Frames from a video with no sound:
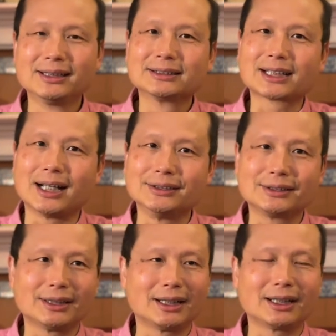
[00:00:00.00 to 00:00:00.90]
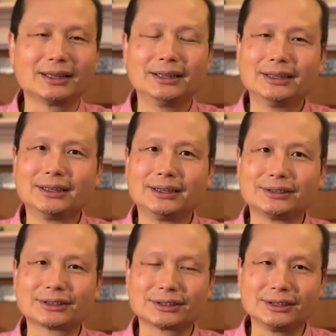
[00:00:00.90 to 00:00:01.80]
参加
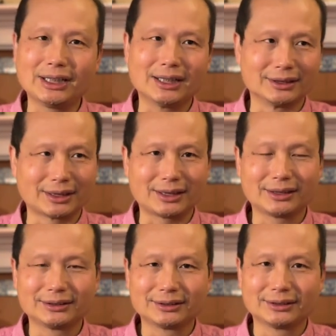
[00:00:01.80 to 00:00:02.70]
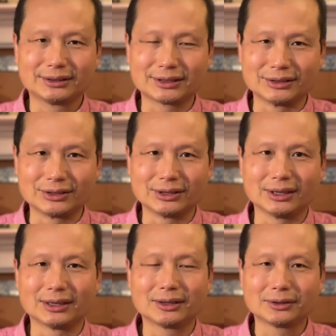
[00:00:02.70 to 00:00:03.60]
试验的这
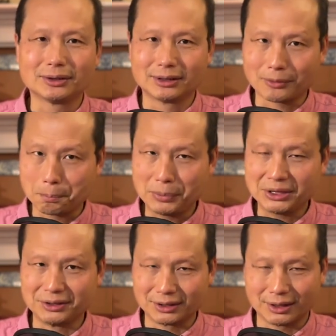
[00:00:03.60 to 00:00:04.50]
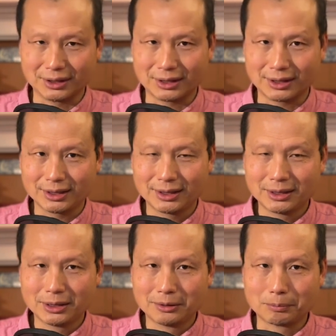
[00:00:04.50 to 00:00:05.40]
些病人呢，
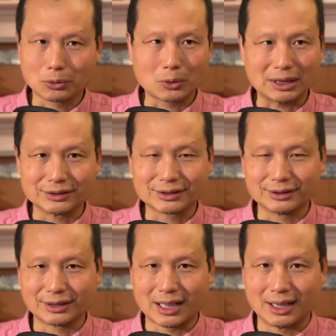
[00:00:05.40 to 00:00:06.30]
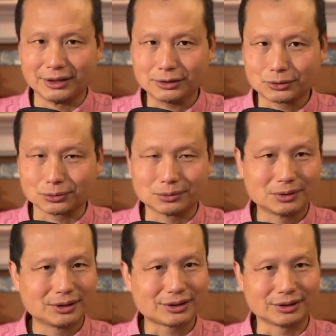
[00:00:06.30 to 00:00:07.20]
不管是哪一组。
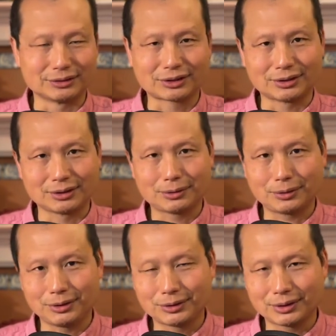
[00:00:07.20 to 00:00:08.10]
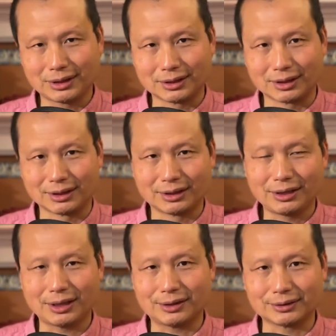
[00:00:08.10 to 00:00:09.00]
是吃辉瑞的
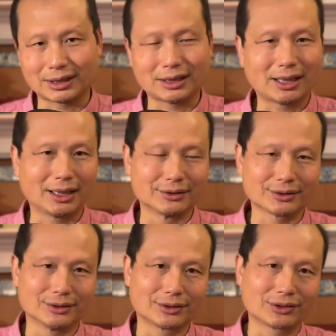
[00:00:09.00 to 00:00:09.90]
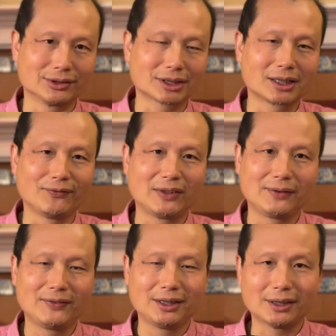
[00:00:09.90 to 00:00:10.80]
药的，还是吃这个
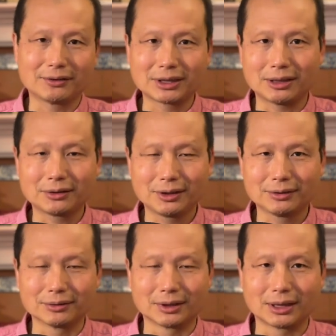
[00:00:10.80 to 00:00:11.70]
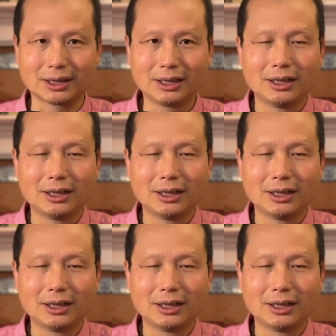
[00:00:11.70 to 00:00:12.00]
VV 幺幺六的，